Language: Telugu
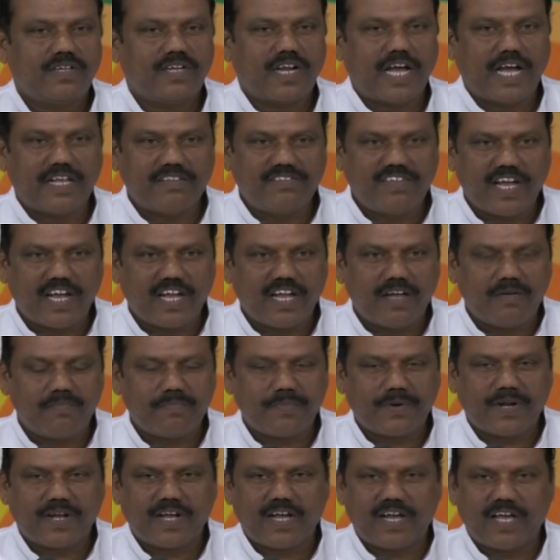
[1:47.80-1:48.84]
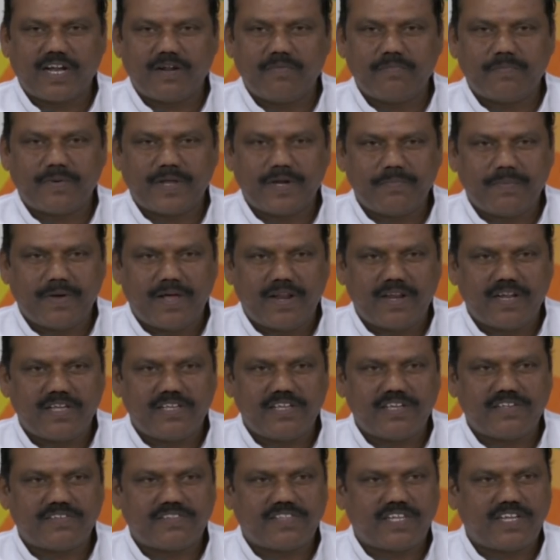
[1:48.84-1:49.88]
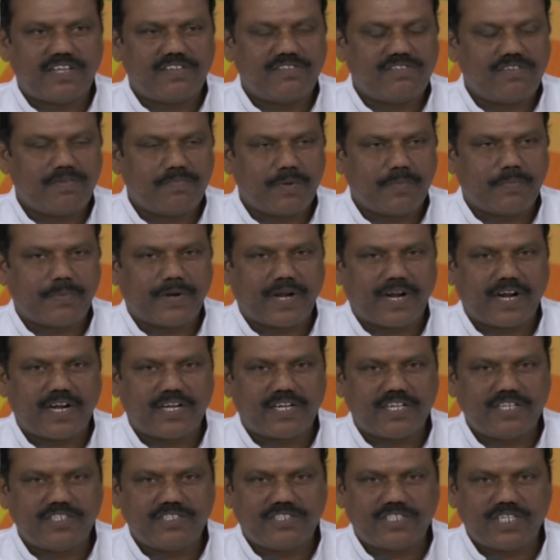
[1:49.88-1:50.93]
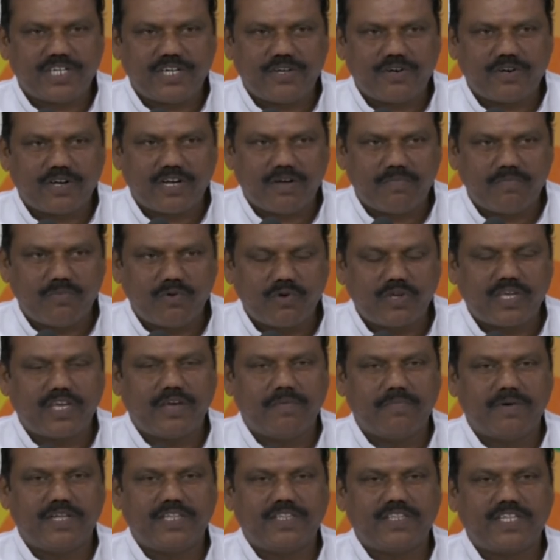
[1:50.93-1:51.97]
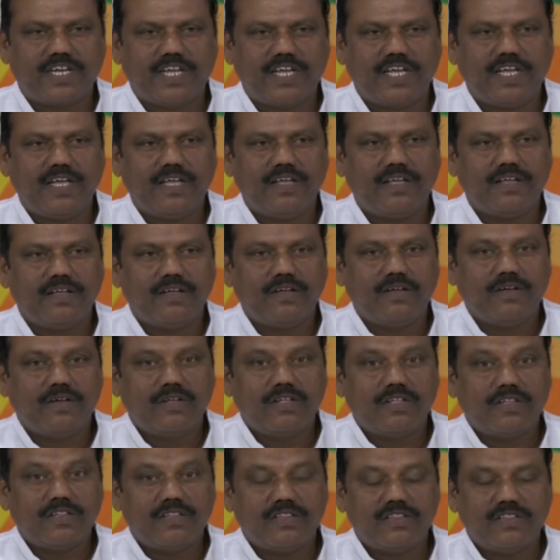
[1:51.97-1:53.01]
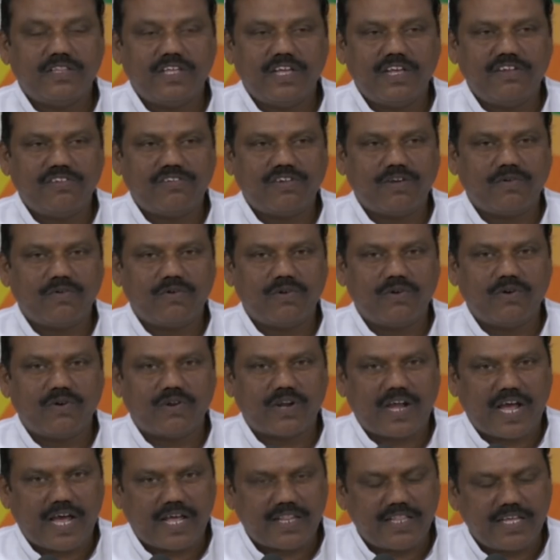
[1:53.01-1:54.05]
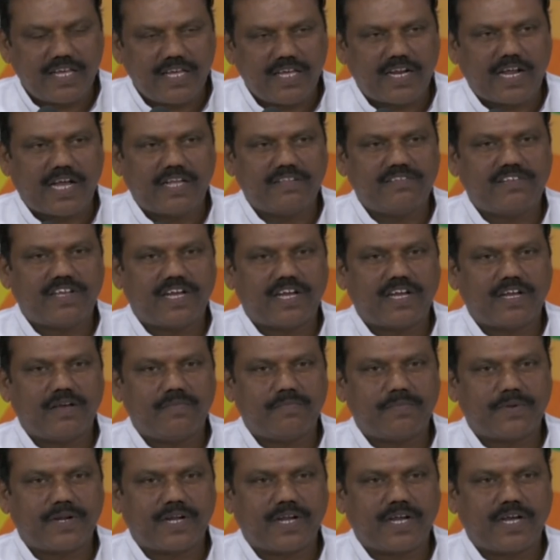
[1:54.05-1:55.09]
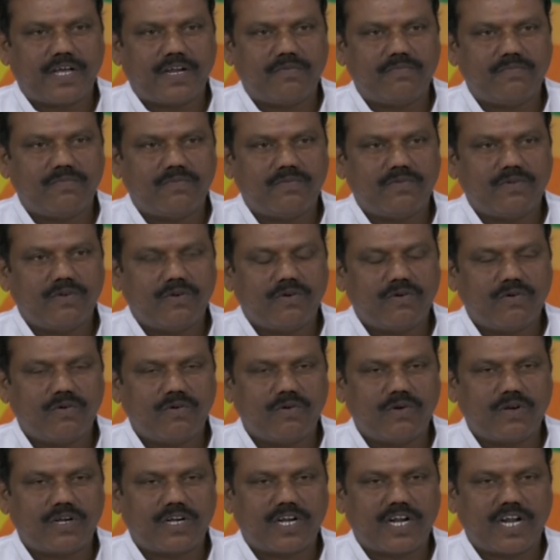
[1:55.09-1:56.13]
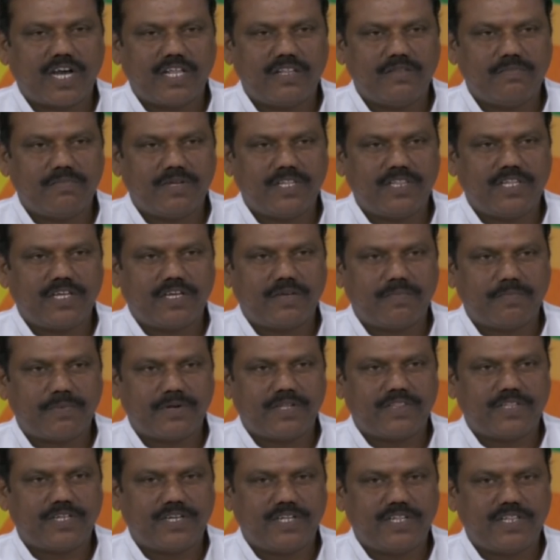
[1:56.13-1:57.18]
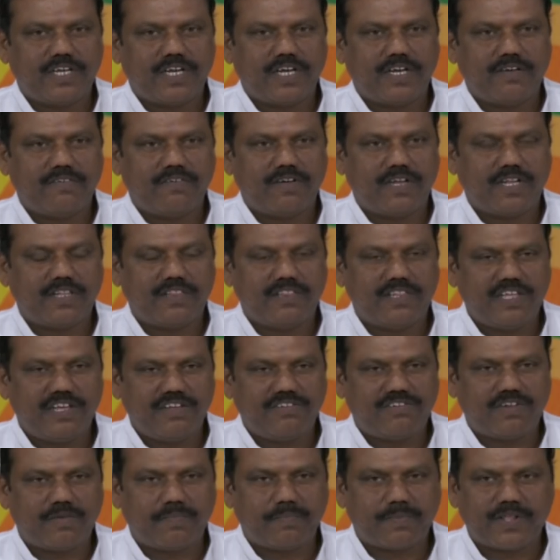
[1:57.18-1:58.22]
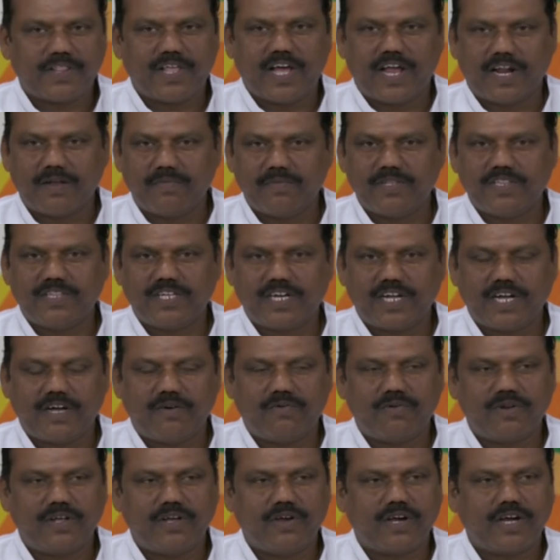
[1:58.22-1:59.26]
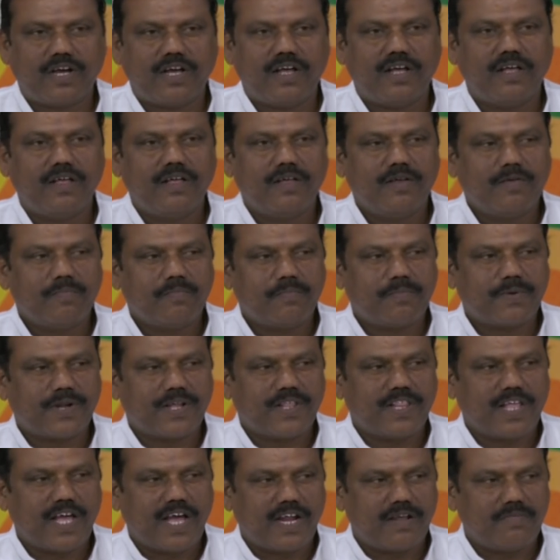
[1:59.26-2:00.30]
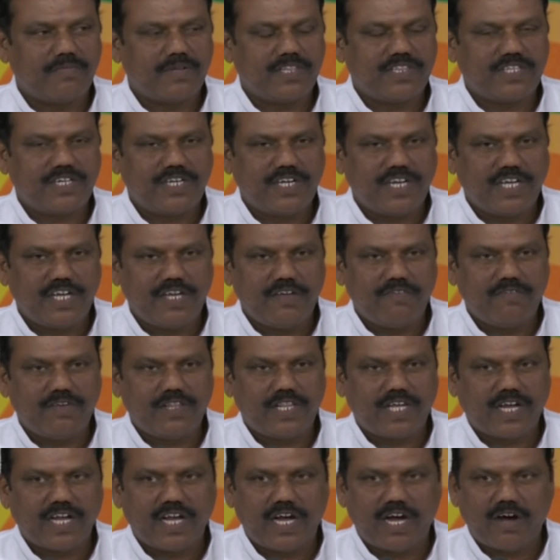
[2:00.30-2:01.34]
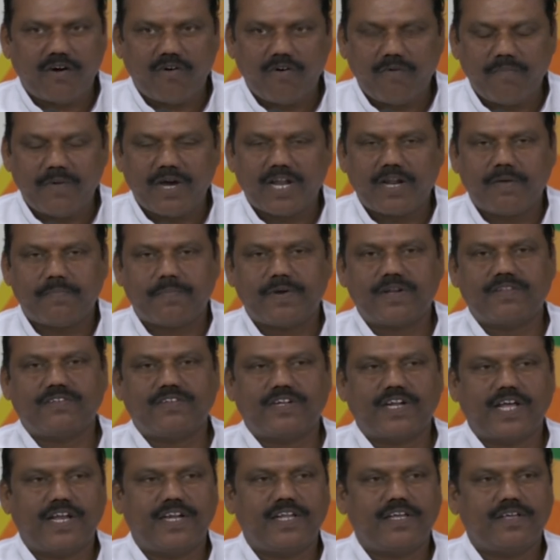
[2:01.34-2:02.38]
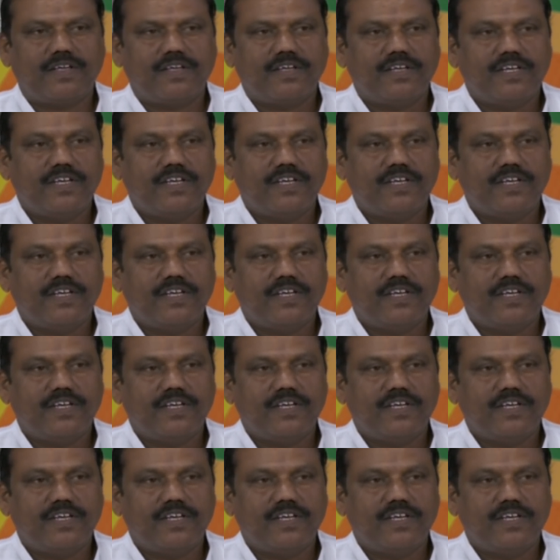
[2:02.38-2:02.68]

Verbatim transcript: రాజ్యాంగం ప్రకారం పరిపాలన చేస్తానని చెప్పి ప్రకటించిన యొక్క ముఖ్యమంత్రి దేశంలో అదే రాజ్యాంగం ప్రకారం కోట్లాది మందికి ప్రతినిధిగా ఇవాళ దేశ ప్రధానమంత్రిగా ఉన్న యొక్క ప్రధానమంత్రిని ఈ విధంగా అవమానపరచడాన్ని